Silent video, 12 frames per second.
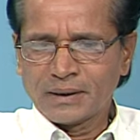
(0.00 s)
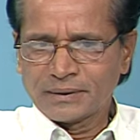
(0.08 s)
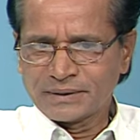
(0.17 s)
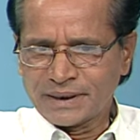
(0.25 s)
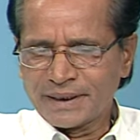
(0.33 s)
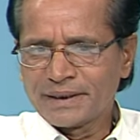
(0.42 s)

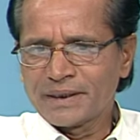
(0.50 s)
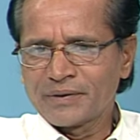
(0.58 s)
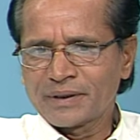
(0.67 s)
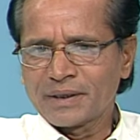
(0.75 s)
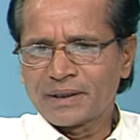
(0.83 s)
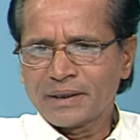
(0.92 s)
జరిగింది
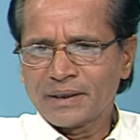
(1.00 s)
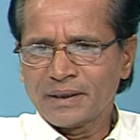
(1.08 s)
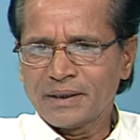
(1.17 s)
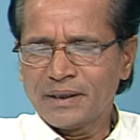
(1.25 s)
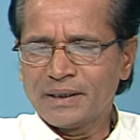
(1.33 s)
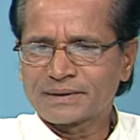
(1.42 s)
ఏమిటంటే
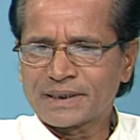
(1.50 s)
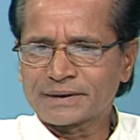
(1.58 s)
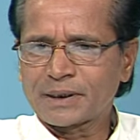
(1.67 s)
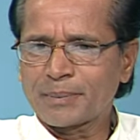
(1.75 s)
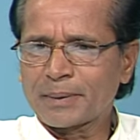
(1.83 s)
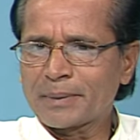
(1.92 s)

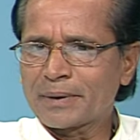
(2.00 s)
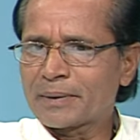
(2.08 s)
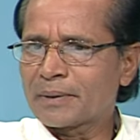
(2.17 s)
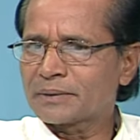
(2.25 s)
చట్టపరమైన